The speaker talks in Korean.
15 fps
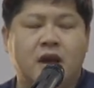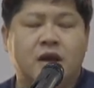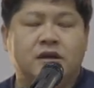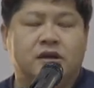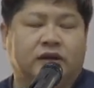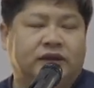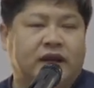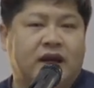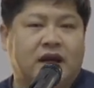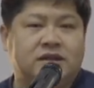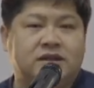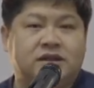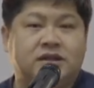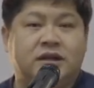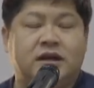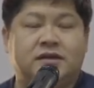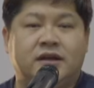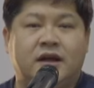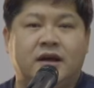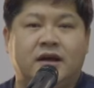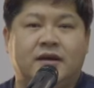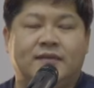여태까지
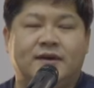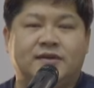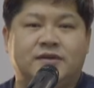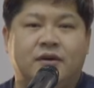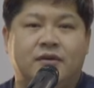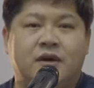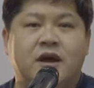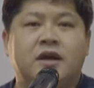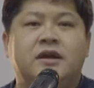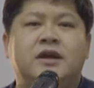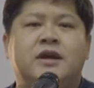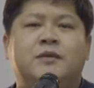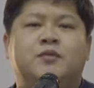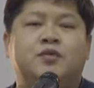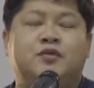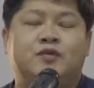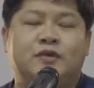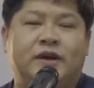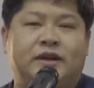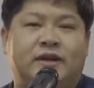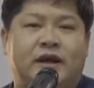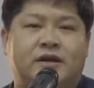신앙생활 하면서 이
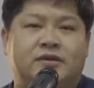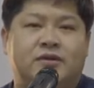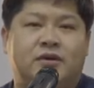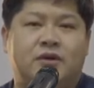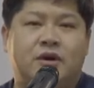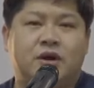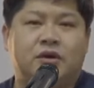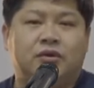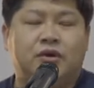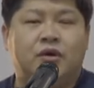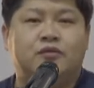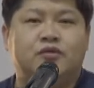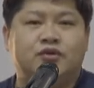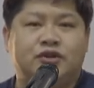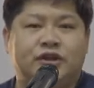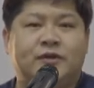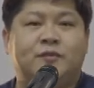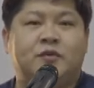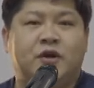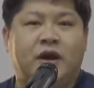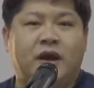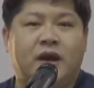부분에 대해서 너무
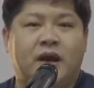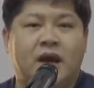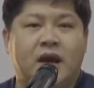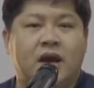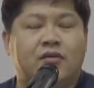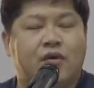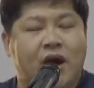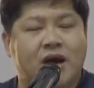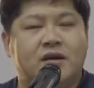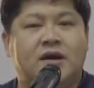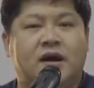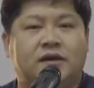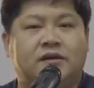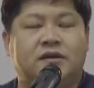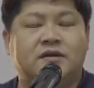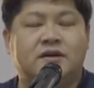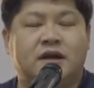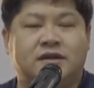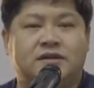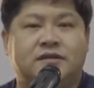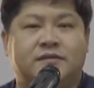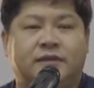쉽게 관가했던 것
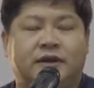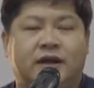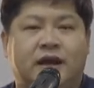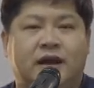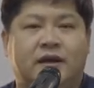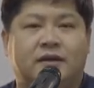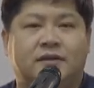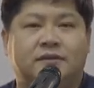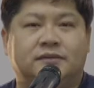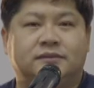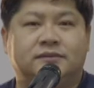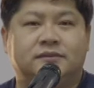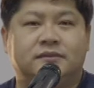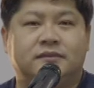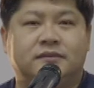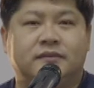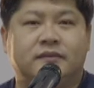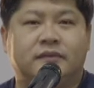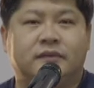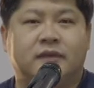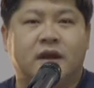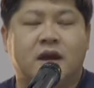같습니다.
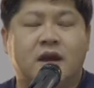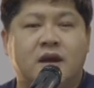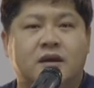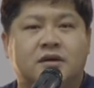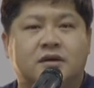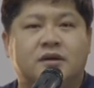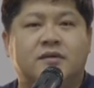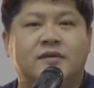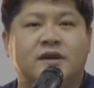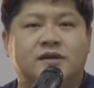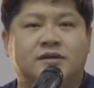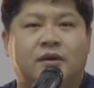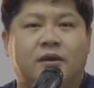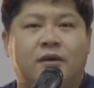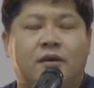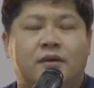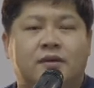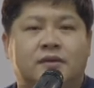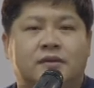그러면서